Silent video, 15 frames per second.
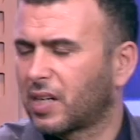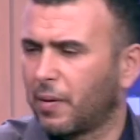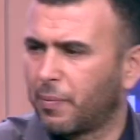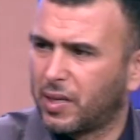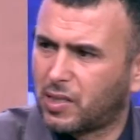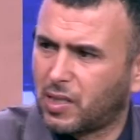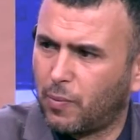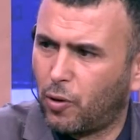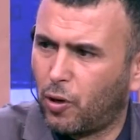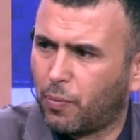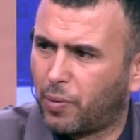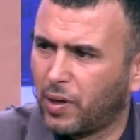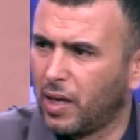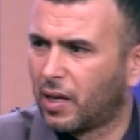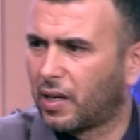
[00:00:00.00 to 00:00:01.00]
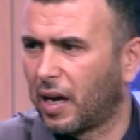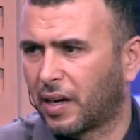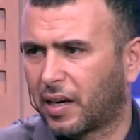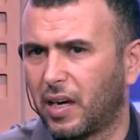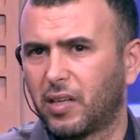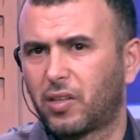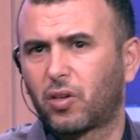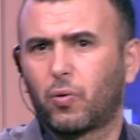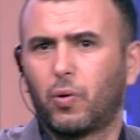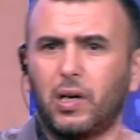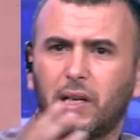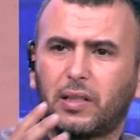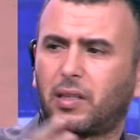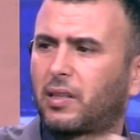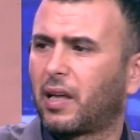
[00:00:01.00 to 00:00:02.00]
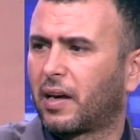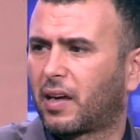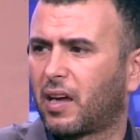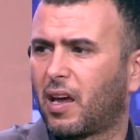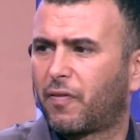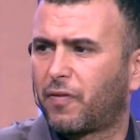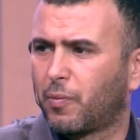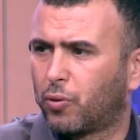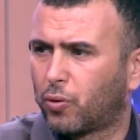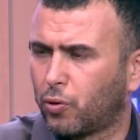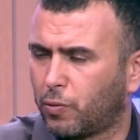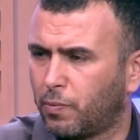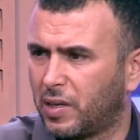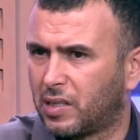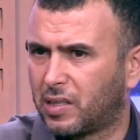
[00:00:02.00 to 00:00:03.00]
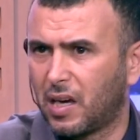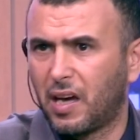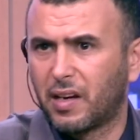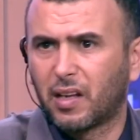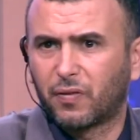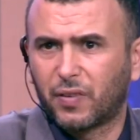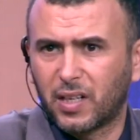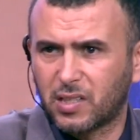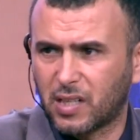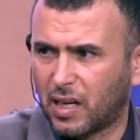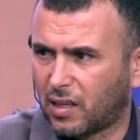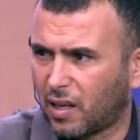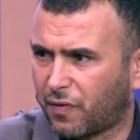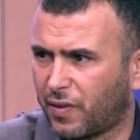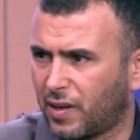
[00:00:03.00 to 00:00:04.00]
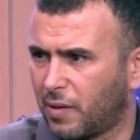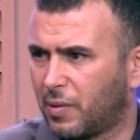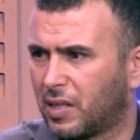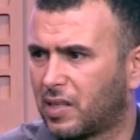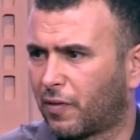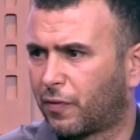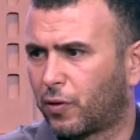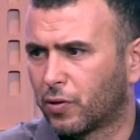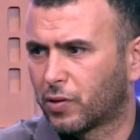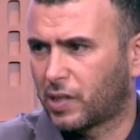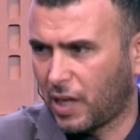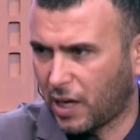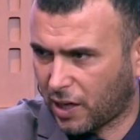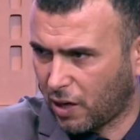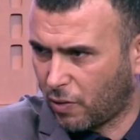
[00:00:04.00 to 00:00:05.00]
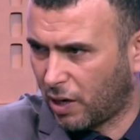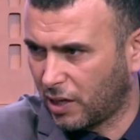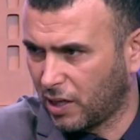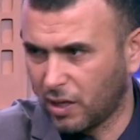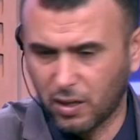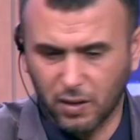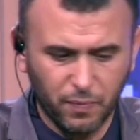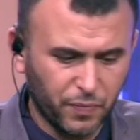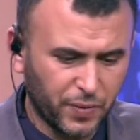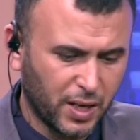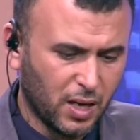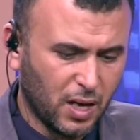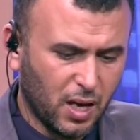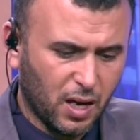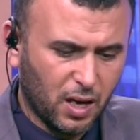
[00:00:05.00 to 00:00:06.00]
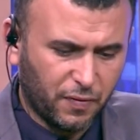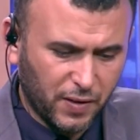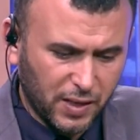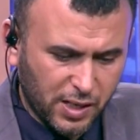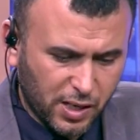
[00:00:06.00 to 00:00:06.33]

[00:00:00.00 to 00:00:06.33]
عباد سمعوا بيك حكايتك ولات تحكي في بوكو دو ميديا انا تفرجت حتى في لي ميديا فرونسي يحكيو عليك في لي